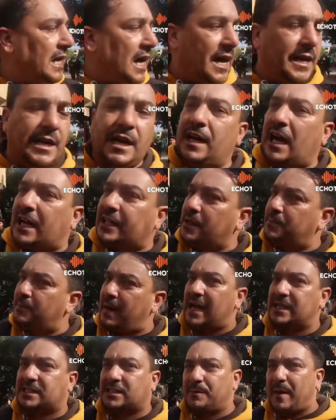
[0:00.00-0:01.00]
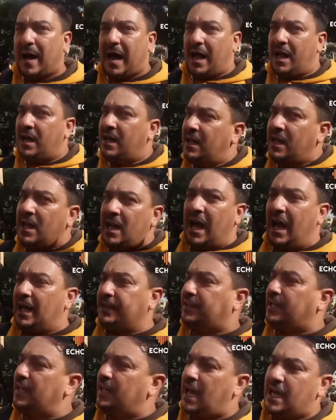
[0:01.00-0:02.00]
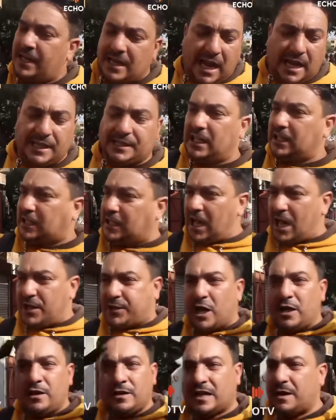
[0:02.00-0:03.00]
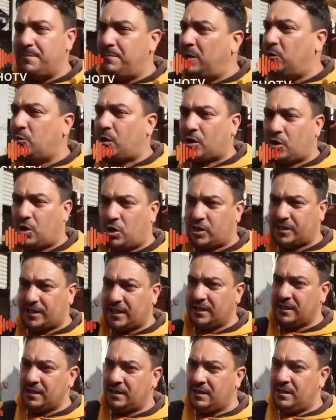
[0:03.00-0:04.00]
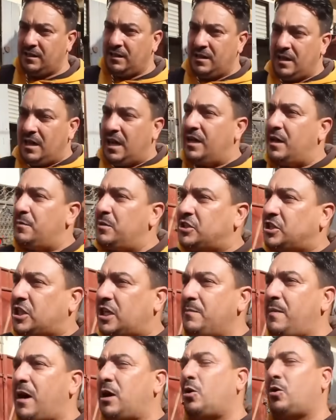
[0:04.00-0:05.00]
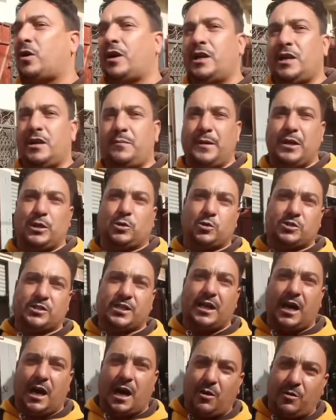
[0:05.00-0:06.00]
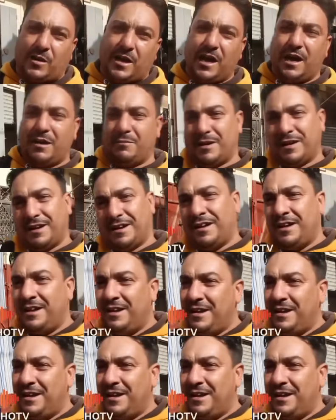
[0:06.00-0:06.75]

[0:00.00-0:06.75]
لا انا نخدم مع الصباح حدي انا حدي ثلاثه نكمل ونروح اختي انا مش كيما الاخرين بيت وسلعه وكامل